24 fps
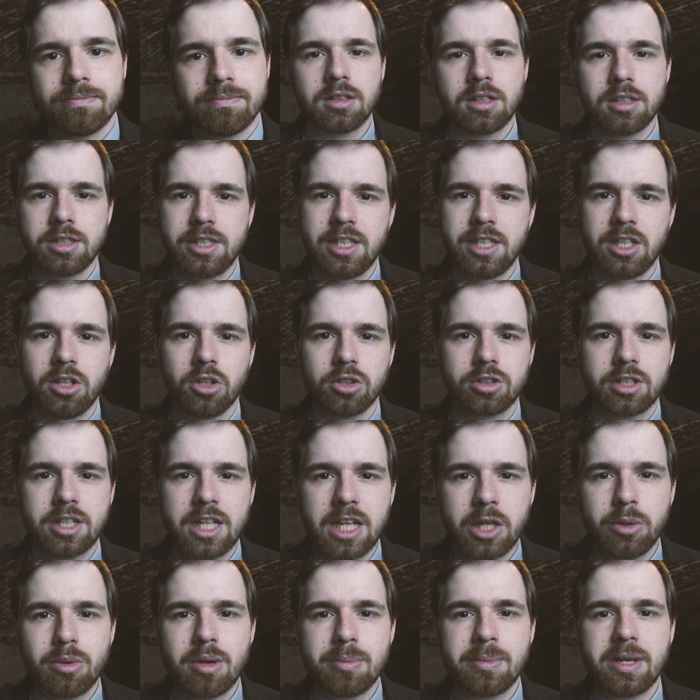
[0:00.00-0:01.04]
Gdy
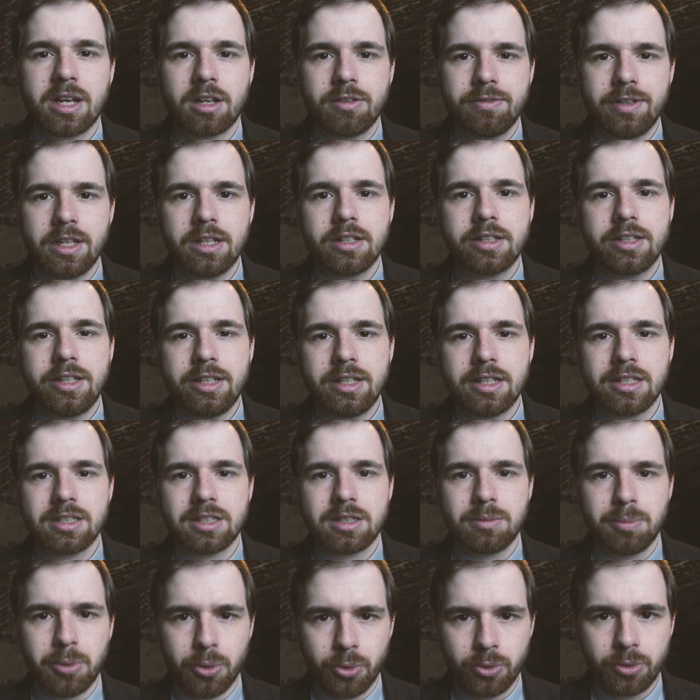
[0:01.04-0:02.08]
odkryłem, jak wielki
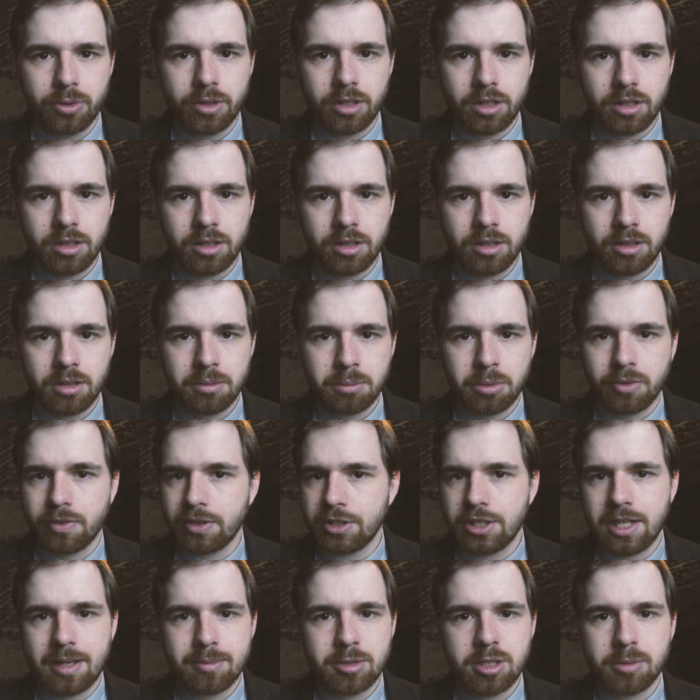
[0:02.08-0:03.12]
jest Bóg,
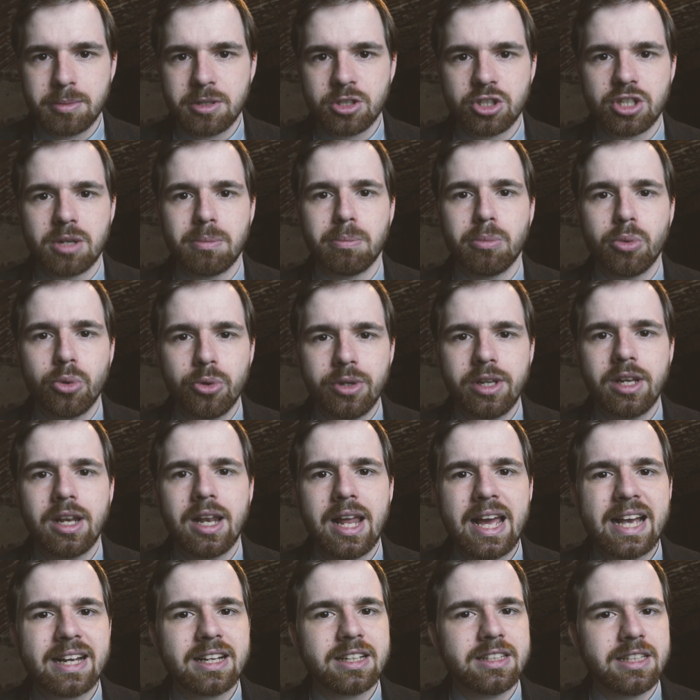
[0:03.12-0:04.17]
Powiedziałem sobie, że mój
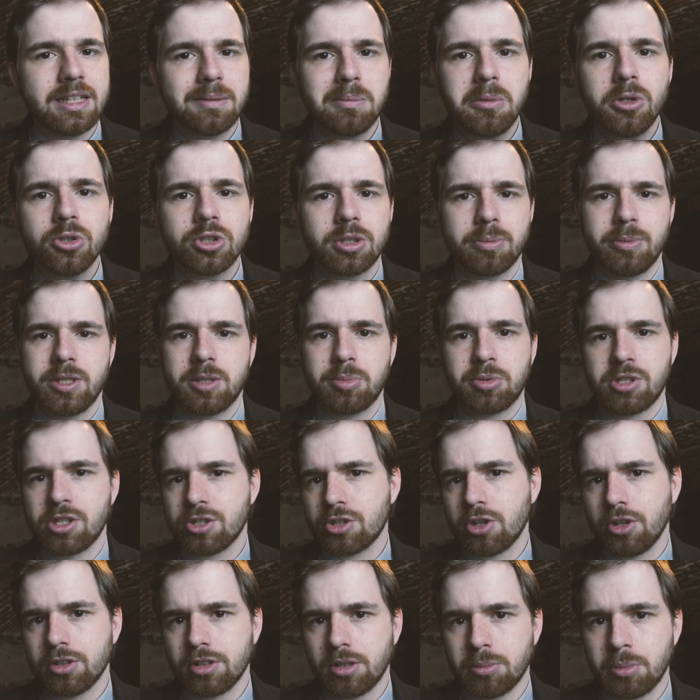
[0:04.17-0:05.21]
lęk nie może być
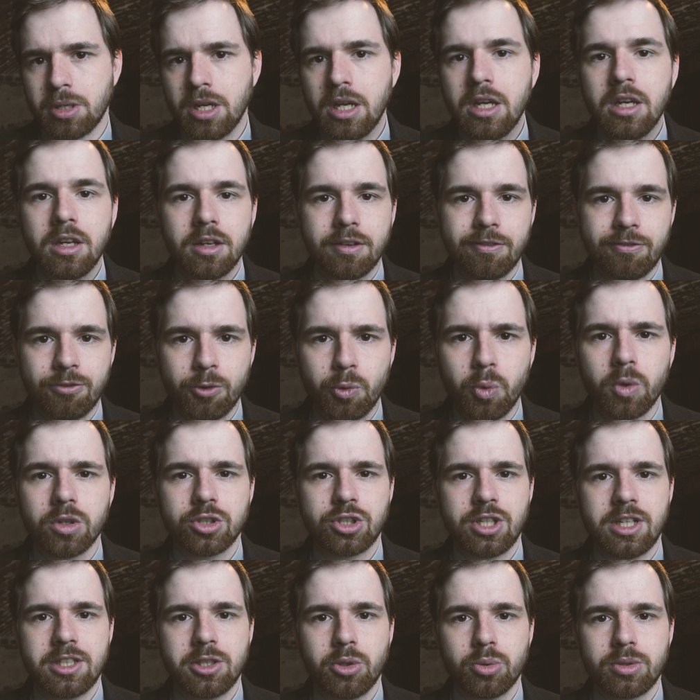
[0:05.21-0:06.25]
przeszkodą w
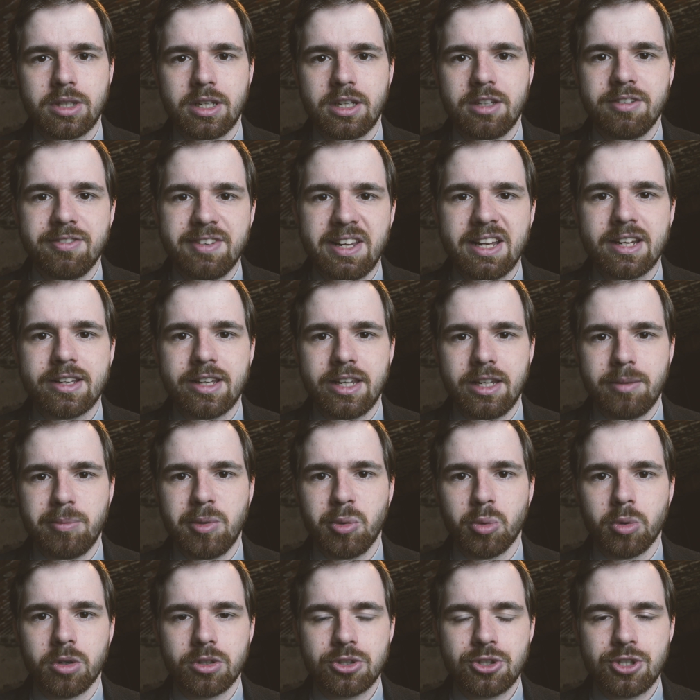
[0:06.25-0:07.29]
głoszeniu tej wielkiej
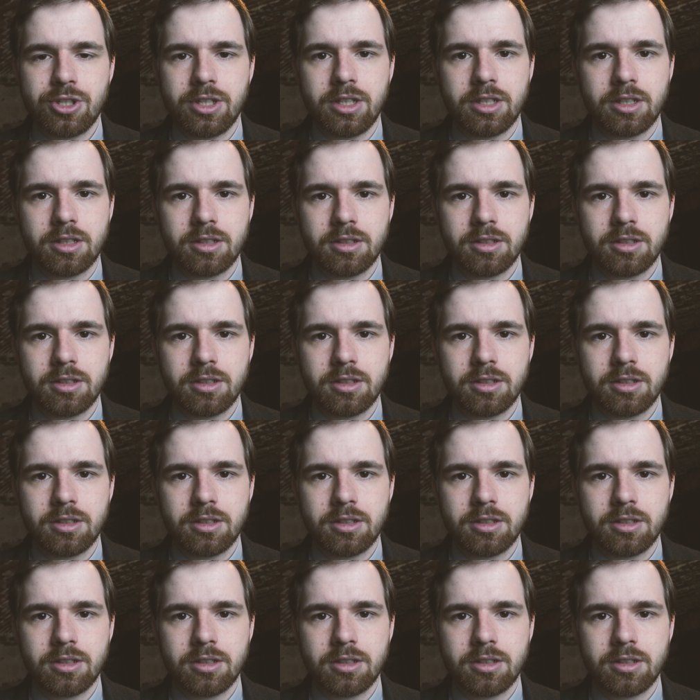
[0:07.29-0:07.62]
miłości.